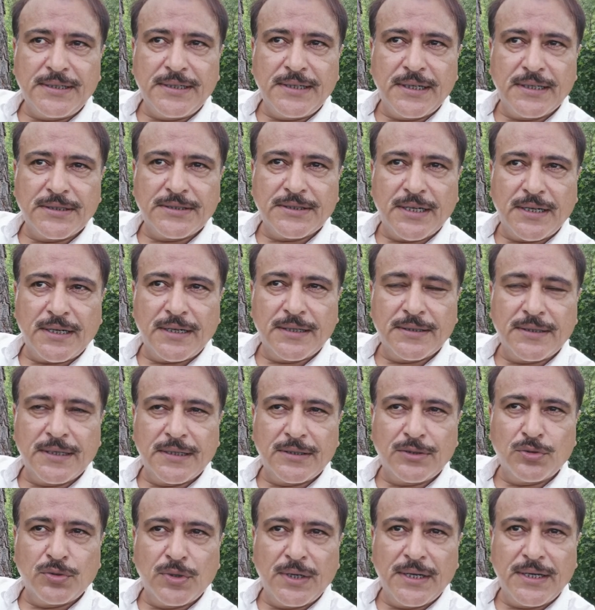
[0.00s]
किया जा रहा था
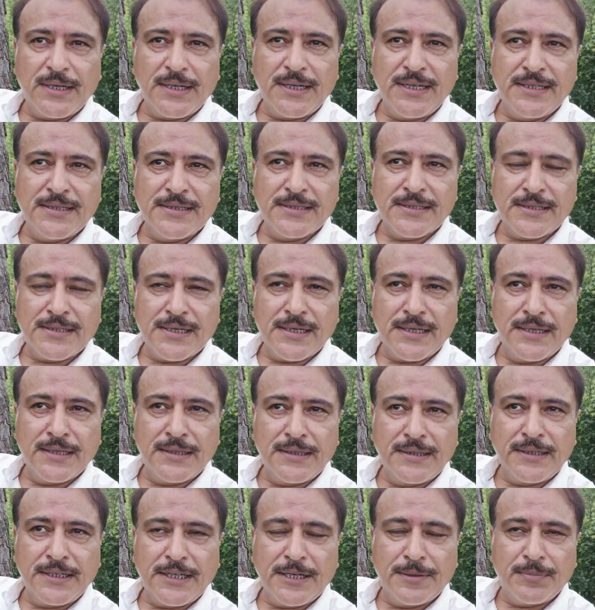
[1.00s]
तो हर
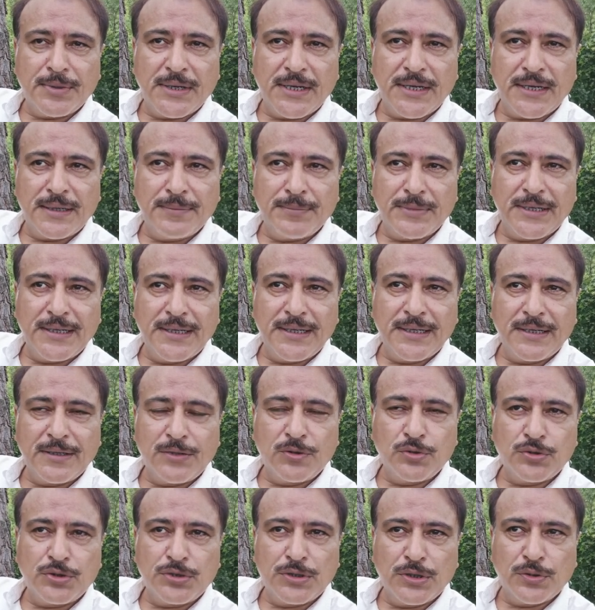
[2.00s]
इंसान के बारे में
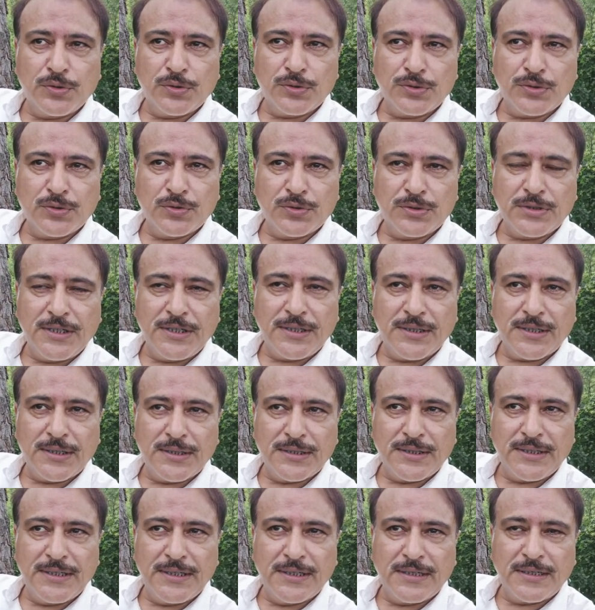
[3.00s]
कुछ ना कुछ उसकी
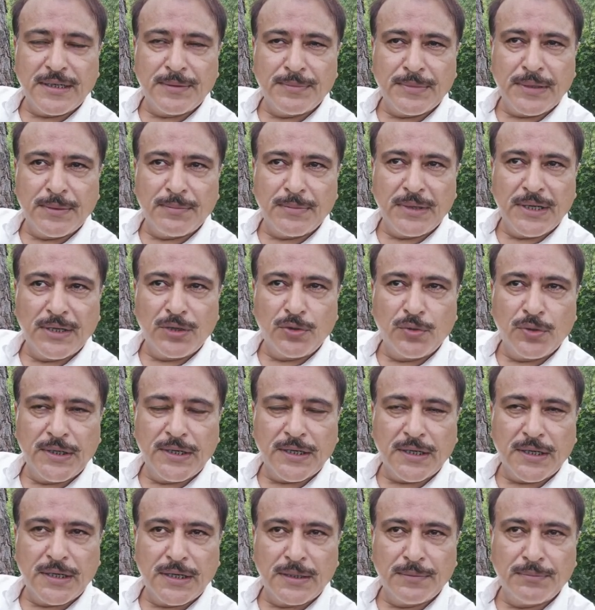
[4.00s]
तकदीर का मामला लोहे
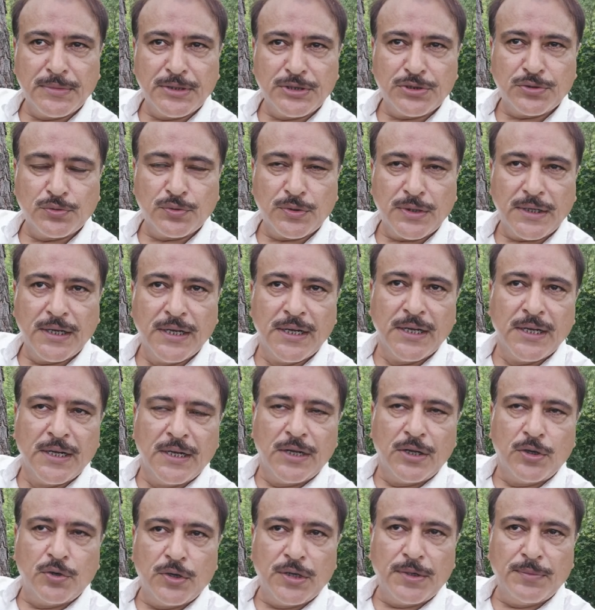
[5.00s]
कलम में चूँकि
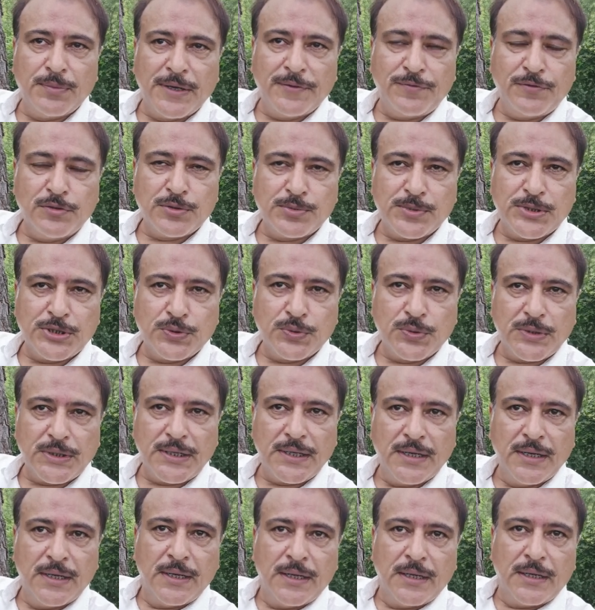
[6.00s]
लोहे महफूज में चूँकि
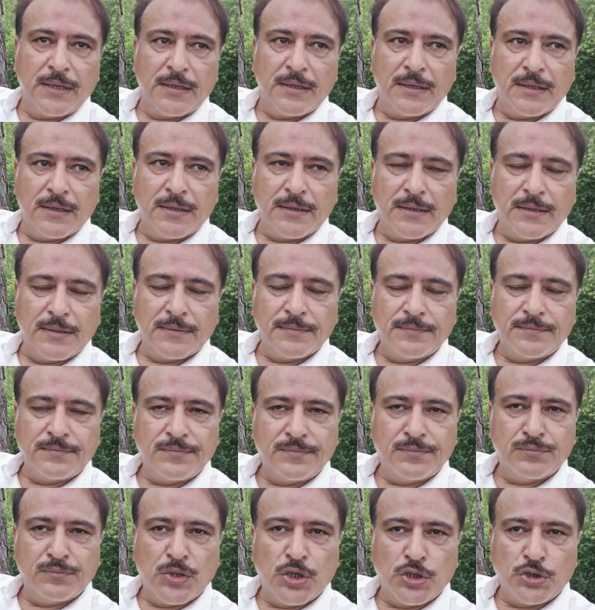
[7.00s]

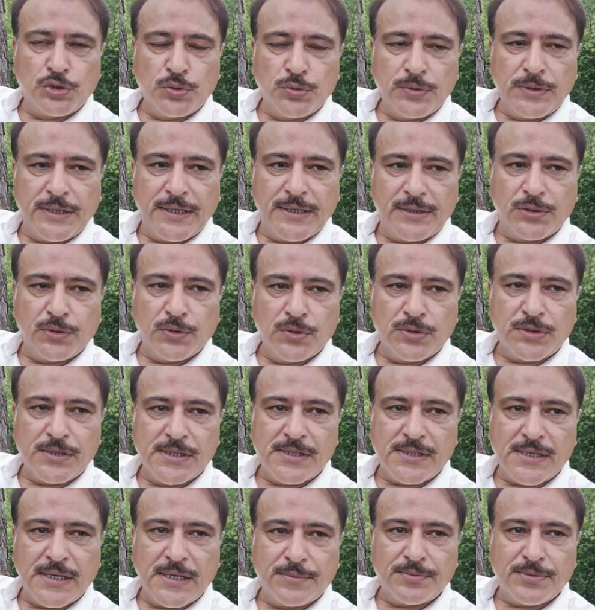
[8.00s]
मौजूद है तो उस
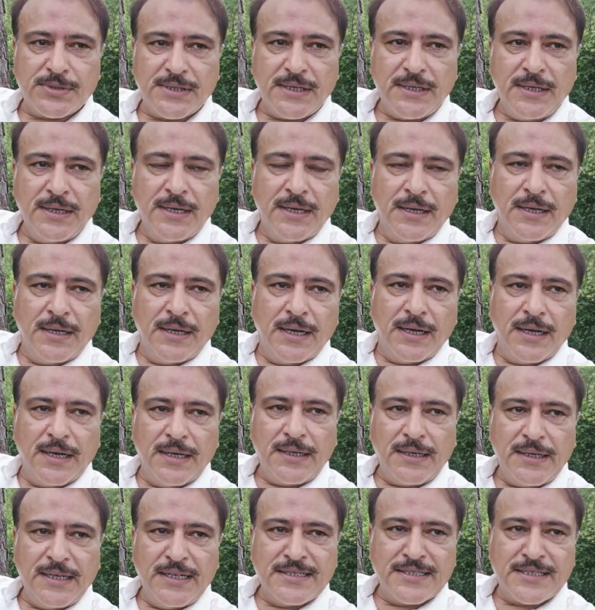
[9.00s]
हिसाब से हर
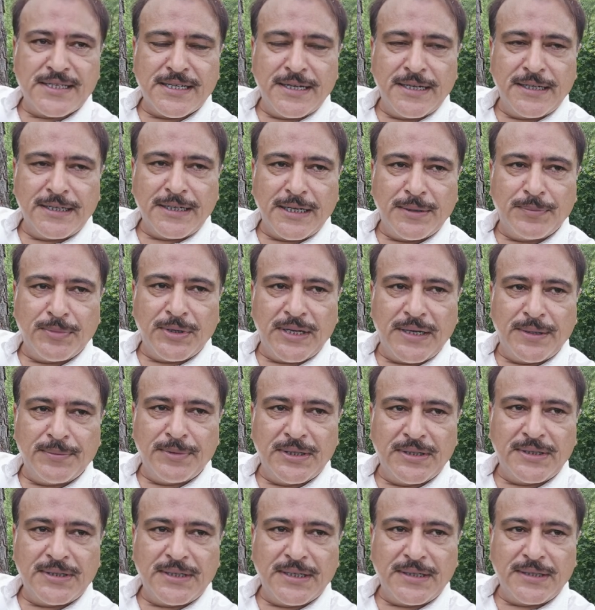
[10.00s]
इंसान के बारे में
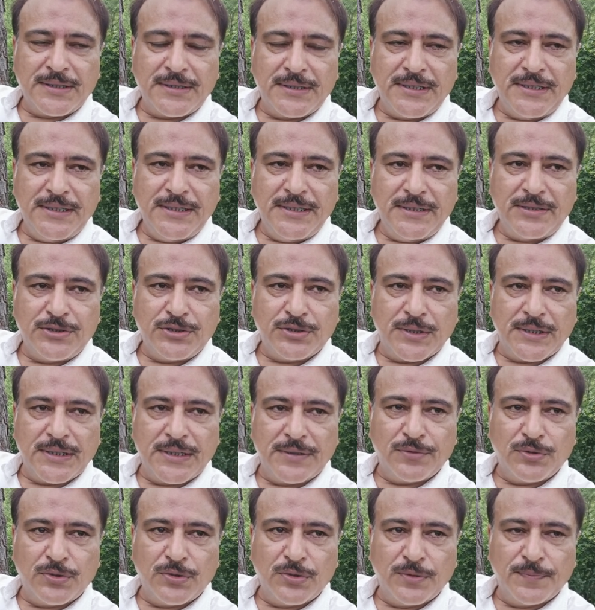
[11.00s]
तकदीर जो है
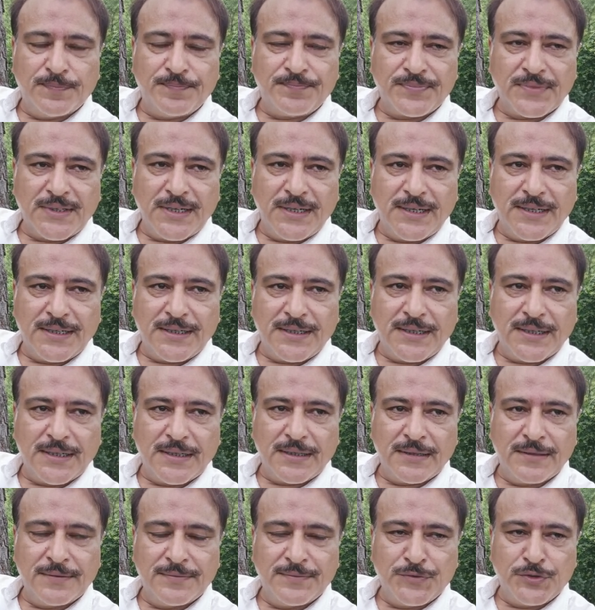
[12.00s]
वो लिखकर
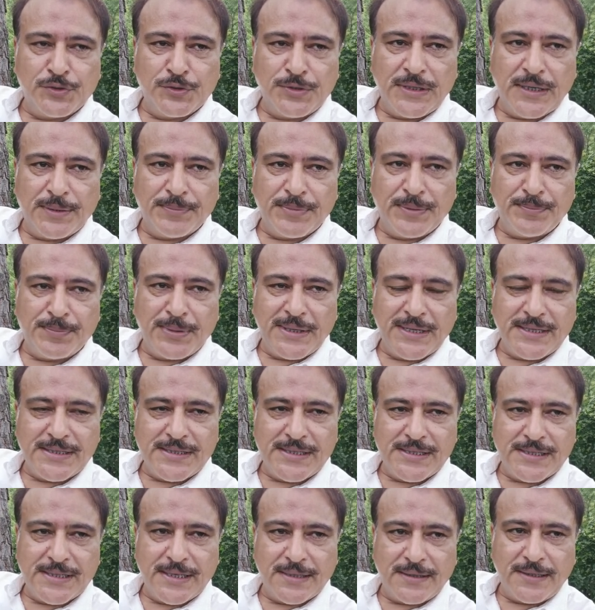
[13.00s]
दुनिया में भेज दी
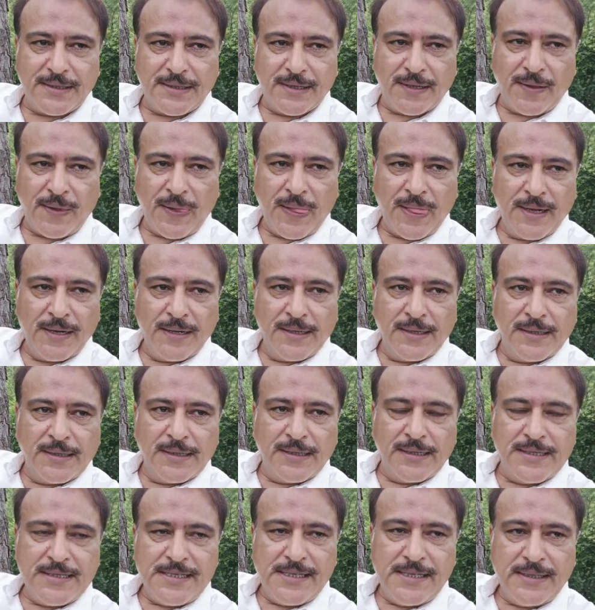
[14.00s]
जाती है
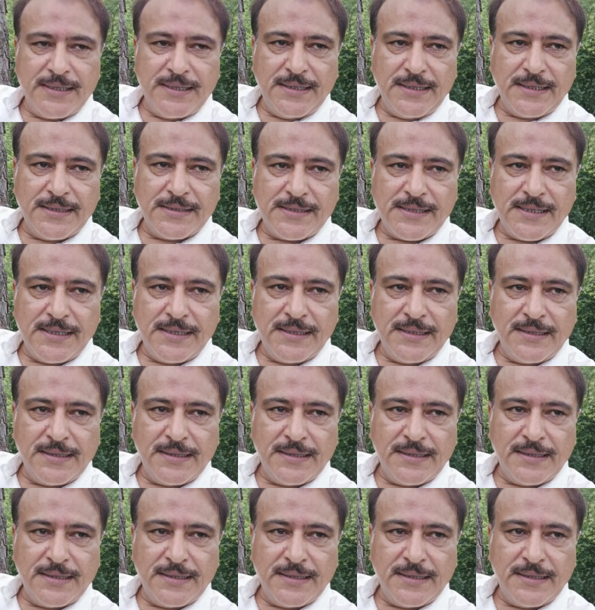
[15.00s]
इसी तरीके से